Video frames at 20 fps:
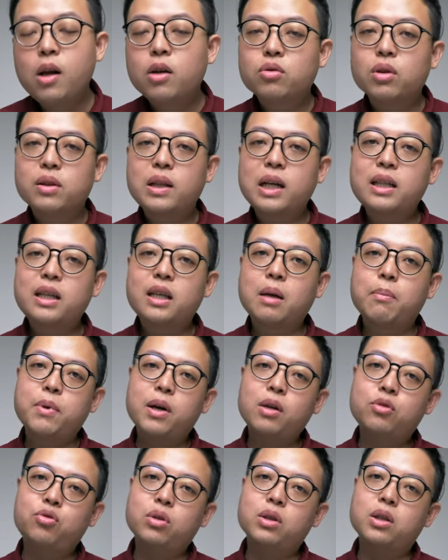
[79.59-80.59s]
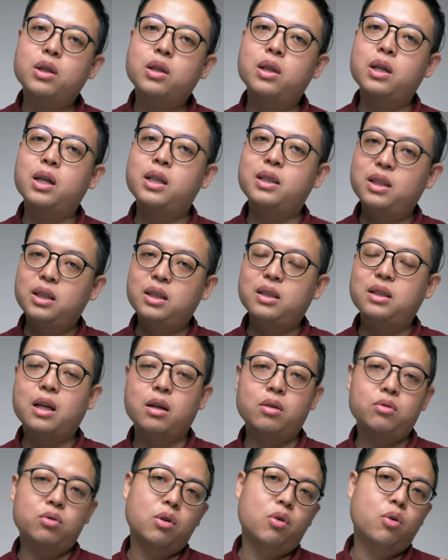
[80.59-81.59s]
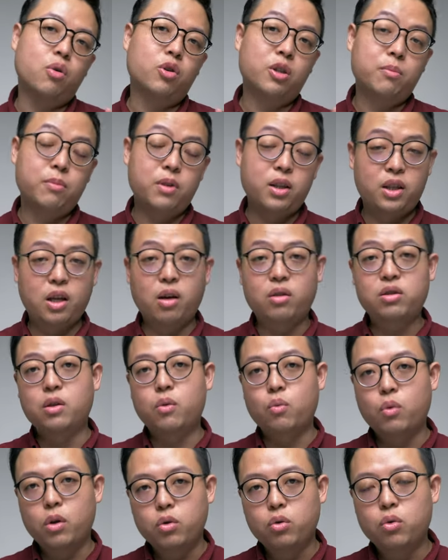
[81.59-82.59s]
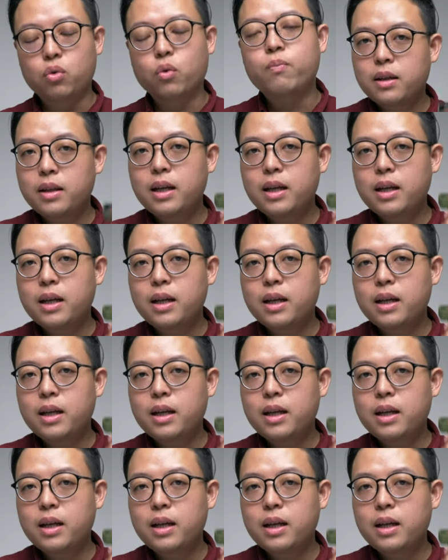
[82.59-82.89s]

所以大家也不要觉得很紧张，说哦能不能调整温度？